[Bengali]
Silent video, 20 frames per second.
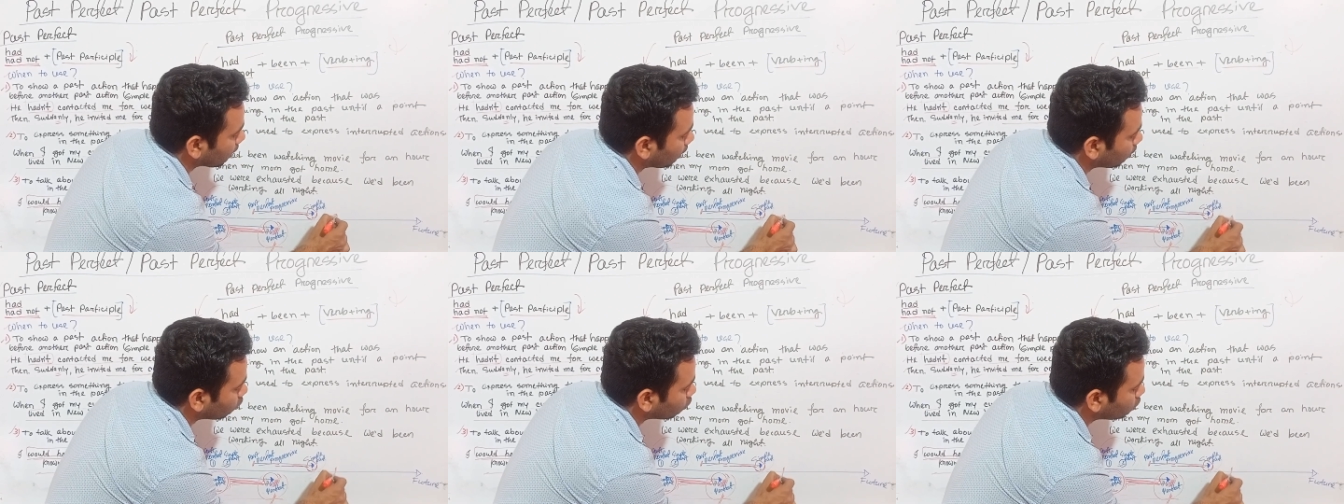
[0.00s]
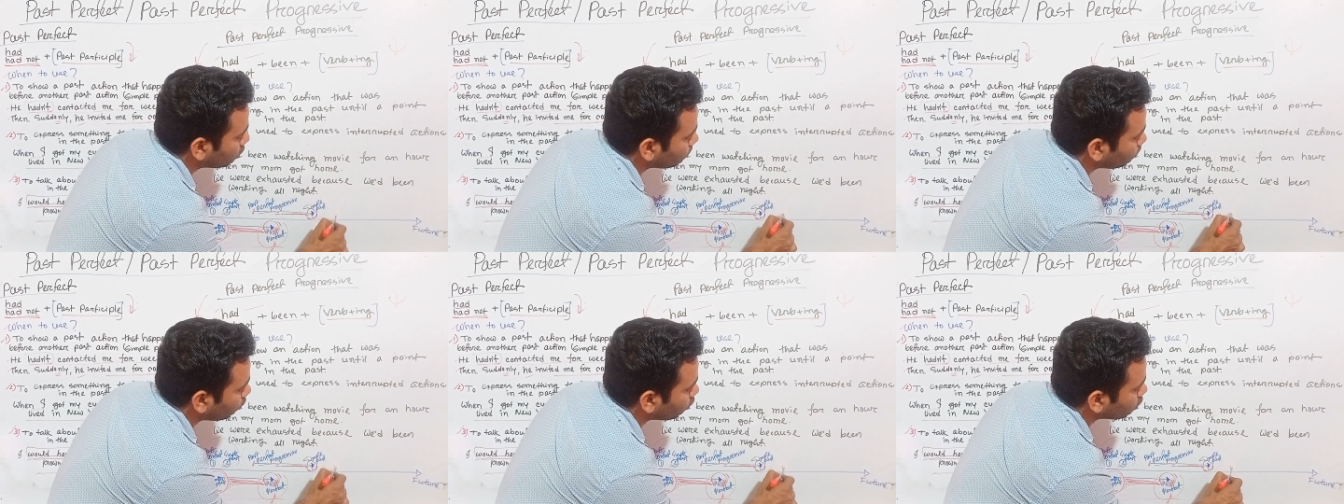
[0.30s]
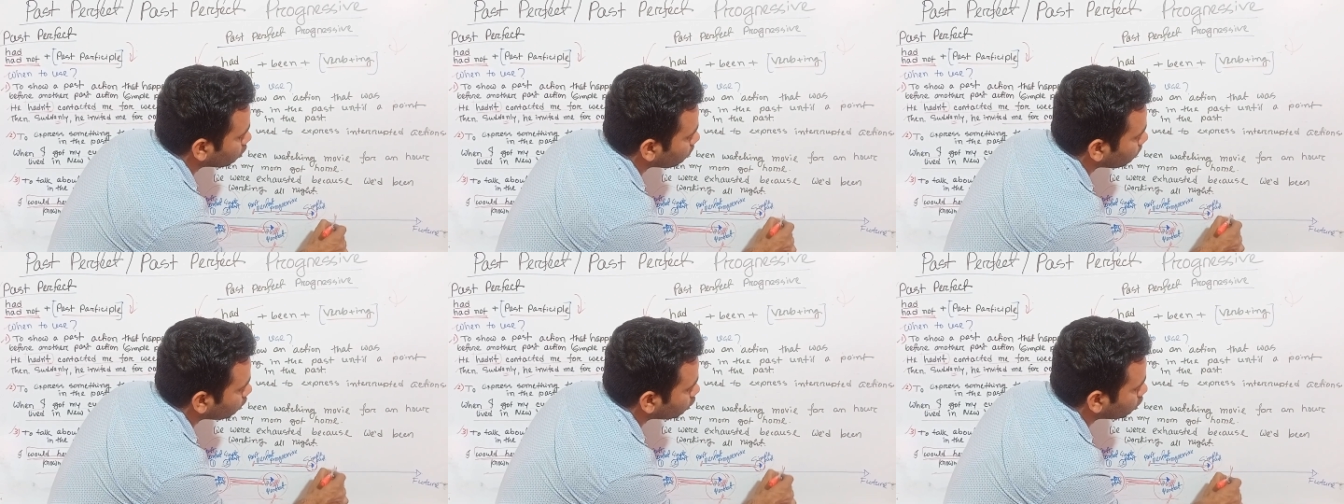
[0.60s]
কারণ হচ্ছে
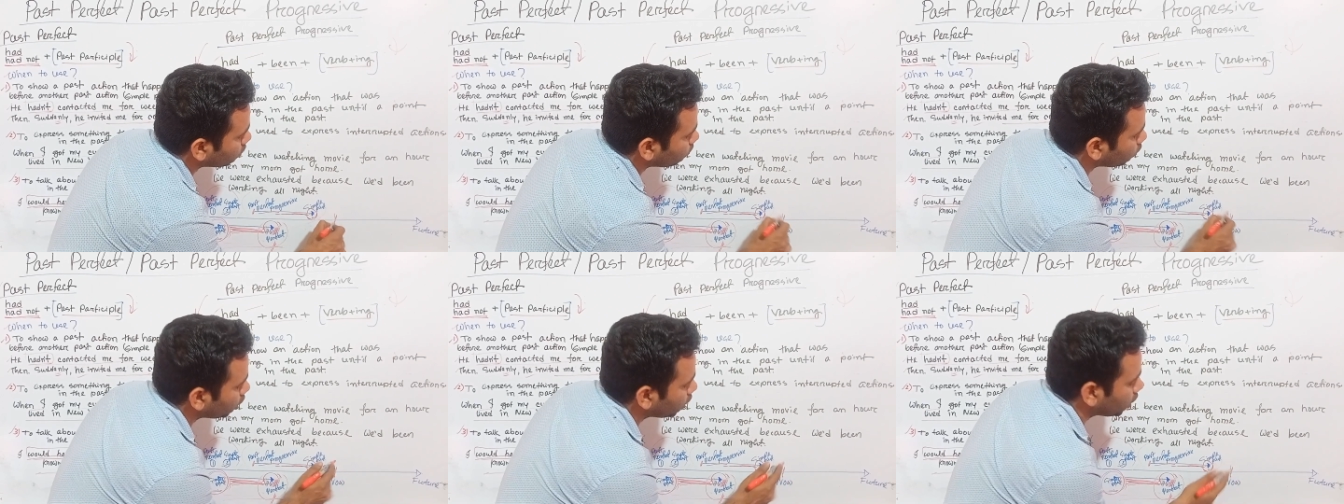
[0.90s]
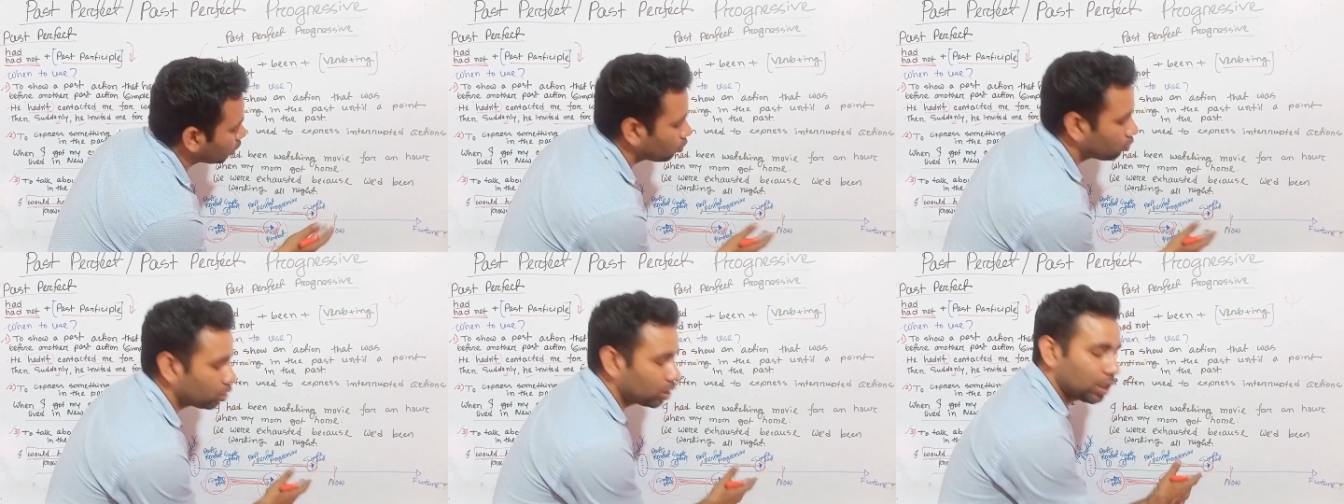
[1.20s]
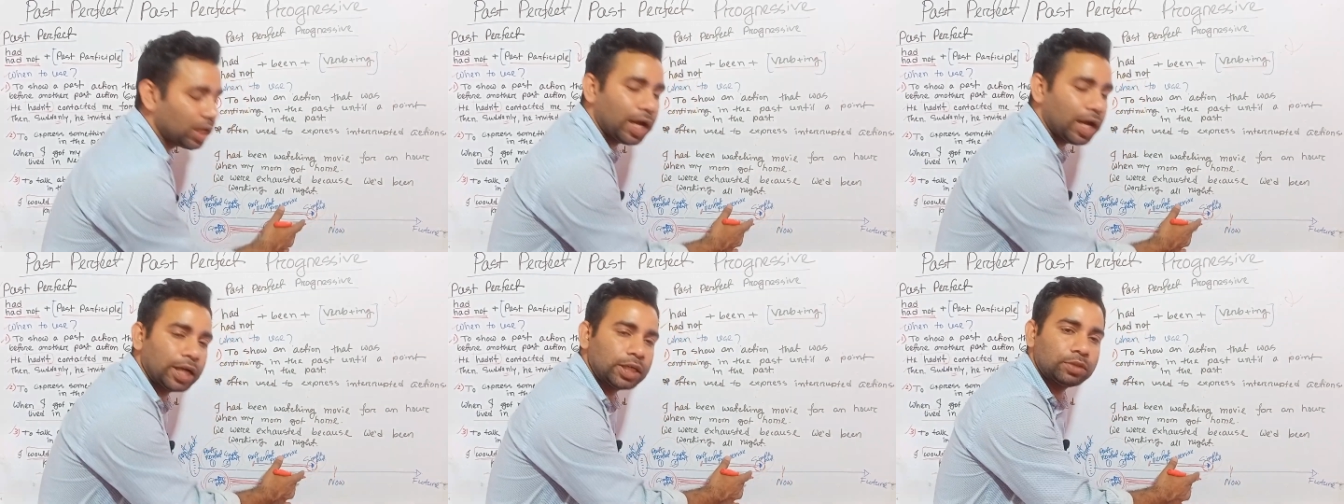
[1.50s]
বর্তমান সময়ে কিন্তু
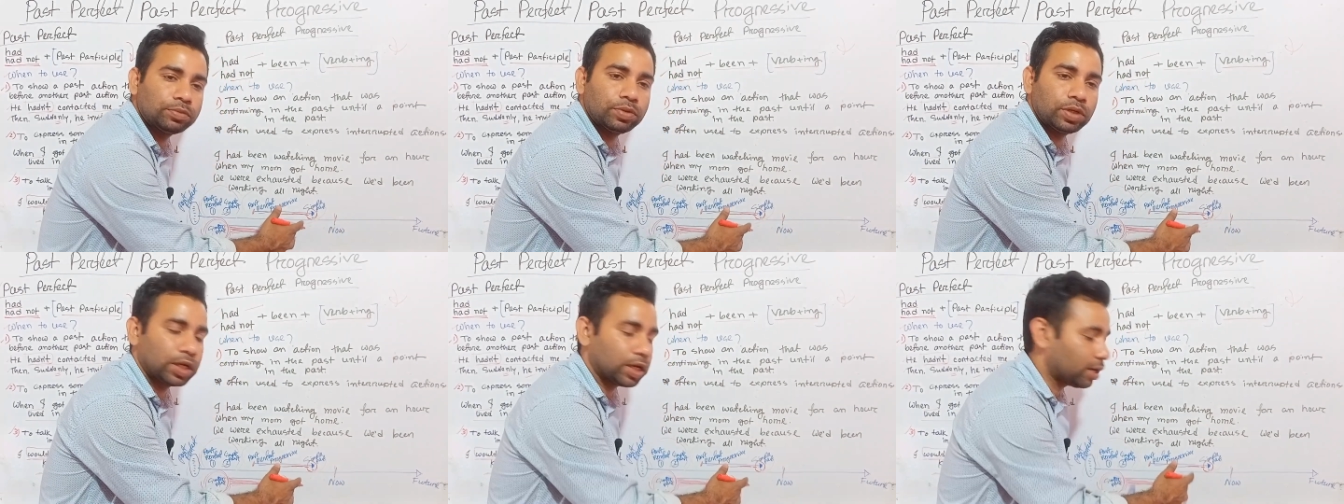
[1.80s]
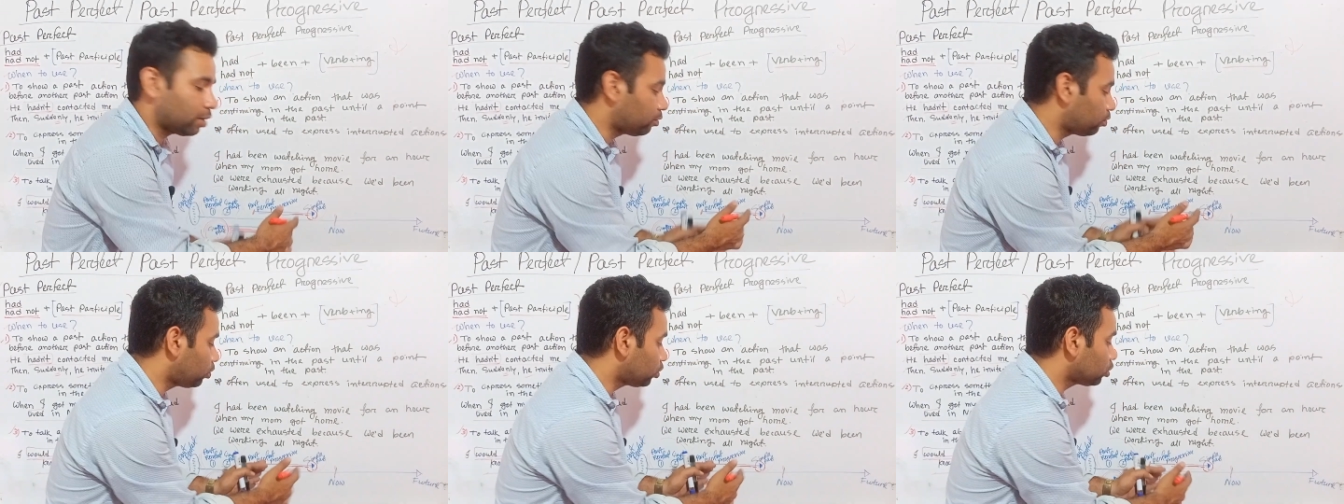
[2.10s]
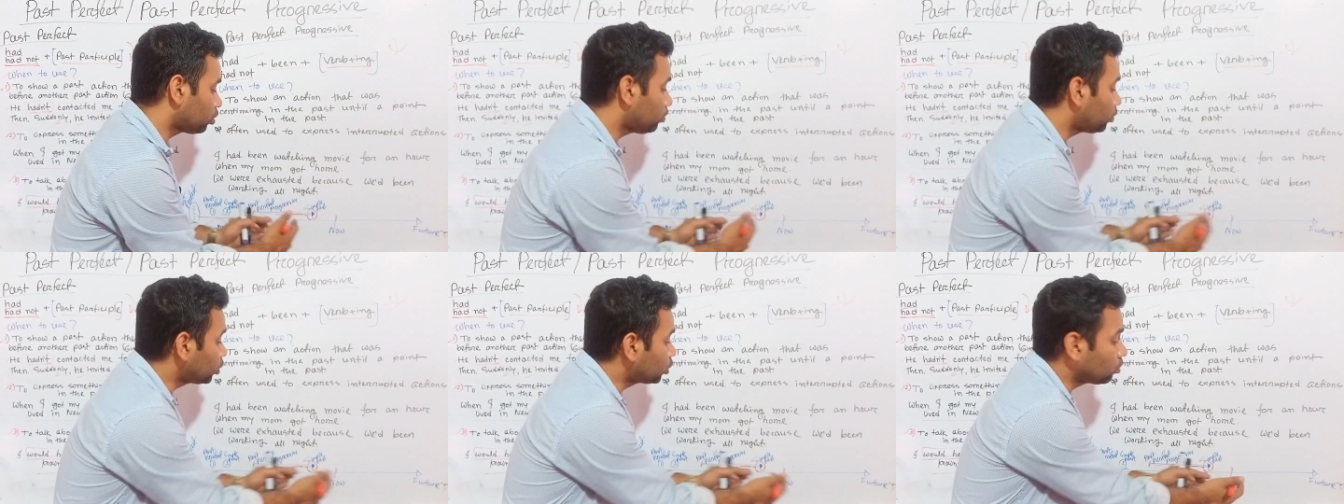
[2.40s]
এটা আসবে না কারণ
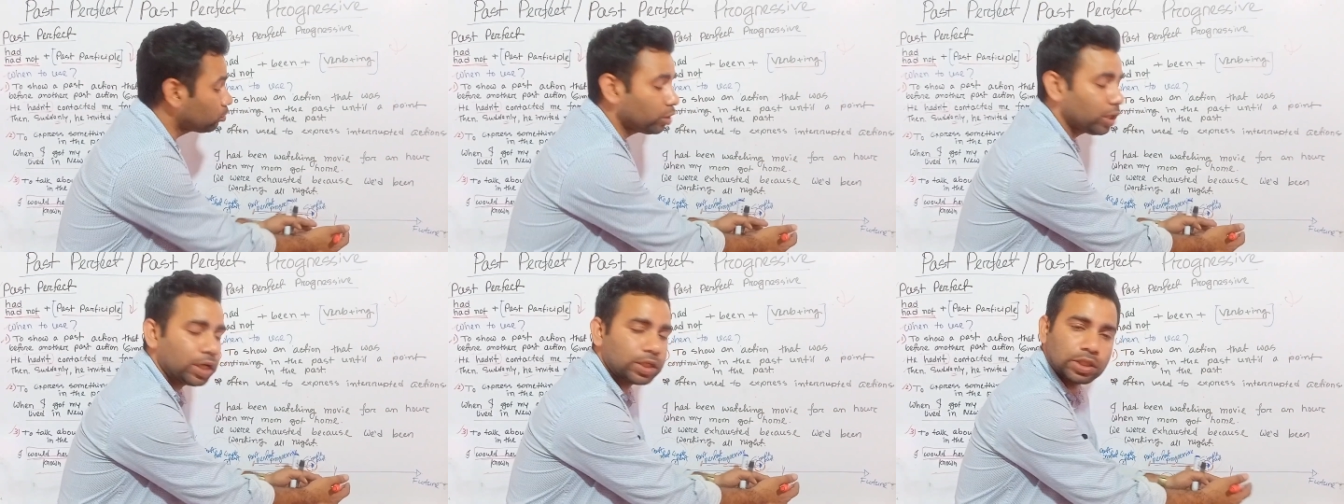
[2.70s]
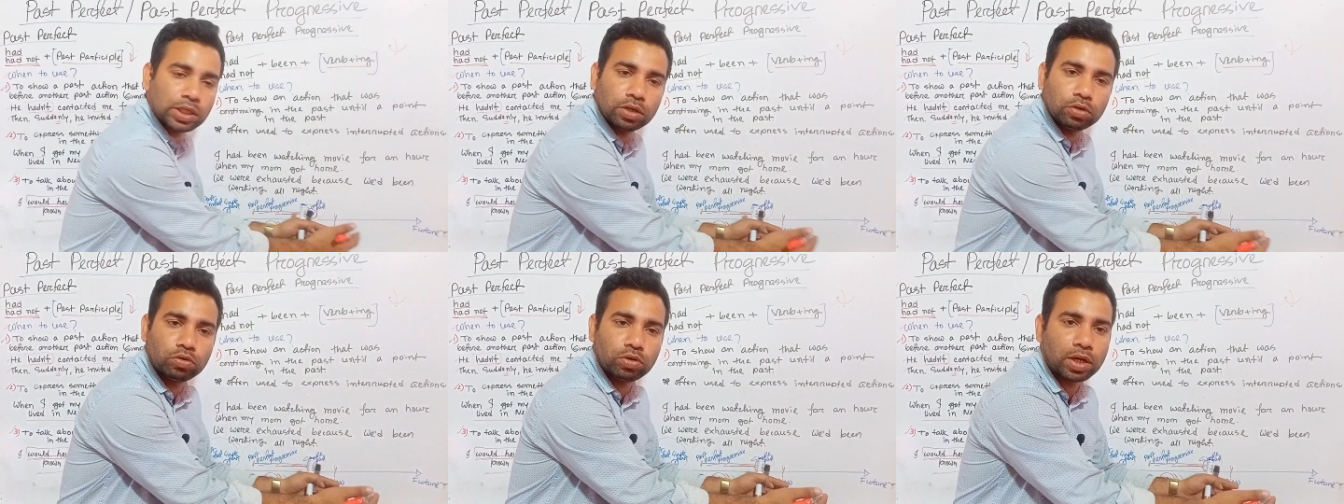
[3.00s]
বর্তমান সময়ে আসলে